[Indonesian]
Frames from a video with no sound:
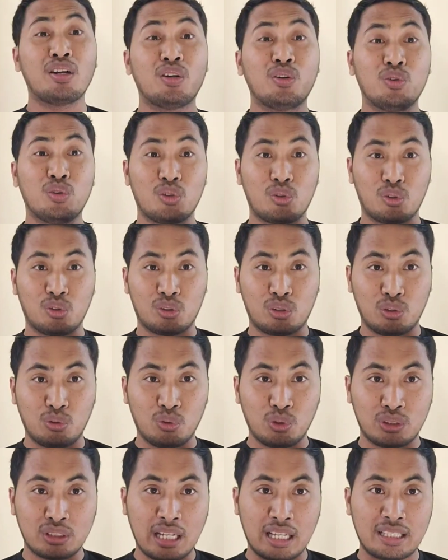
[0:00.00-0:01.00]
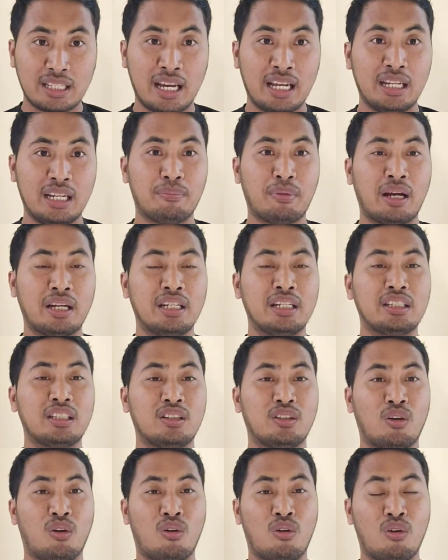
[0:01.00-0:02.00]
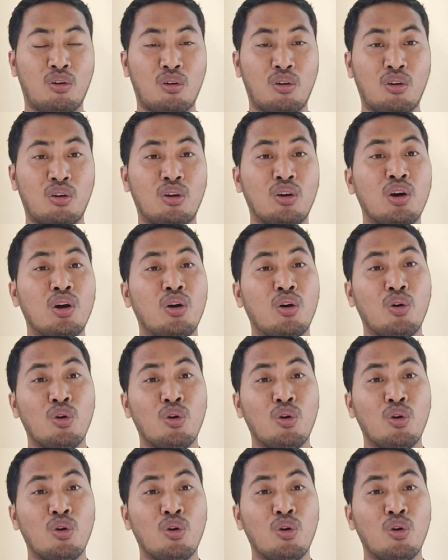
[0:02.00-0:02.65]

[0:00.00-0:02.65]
Menurut Ustadz Edi Prayitno,